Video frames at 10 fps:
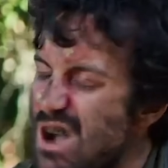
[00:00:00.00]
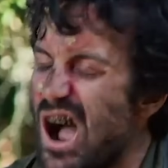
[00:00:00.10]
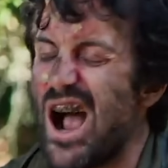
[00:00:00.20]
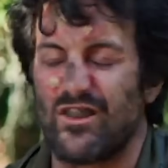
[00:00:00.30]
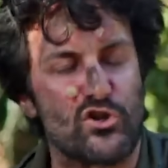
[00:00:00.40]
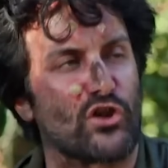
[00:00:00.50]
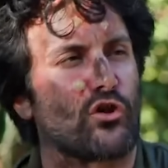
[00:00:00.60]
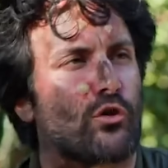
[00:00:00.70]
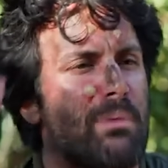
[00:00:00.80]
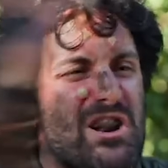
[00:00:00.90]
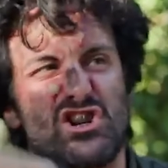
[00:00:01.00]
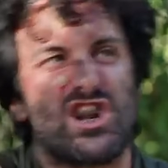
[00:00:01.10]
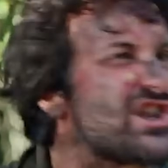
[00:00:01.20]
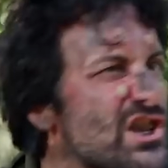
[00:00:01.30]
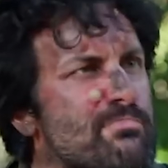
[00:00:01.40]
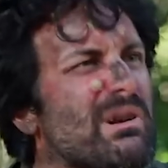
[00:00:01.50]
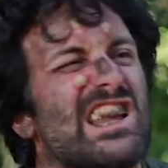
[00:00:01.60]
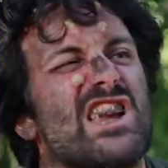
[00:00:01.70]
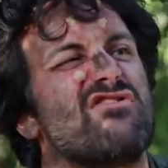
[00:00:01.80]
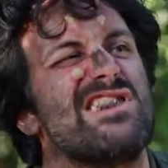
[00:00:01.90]
А, да это просто подавление
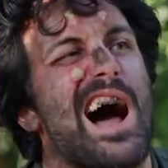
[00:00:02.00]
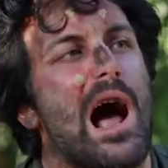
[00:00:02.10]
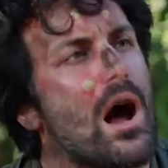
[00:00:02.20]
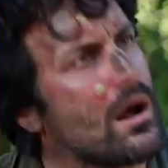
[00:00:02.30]
недоверия, да и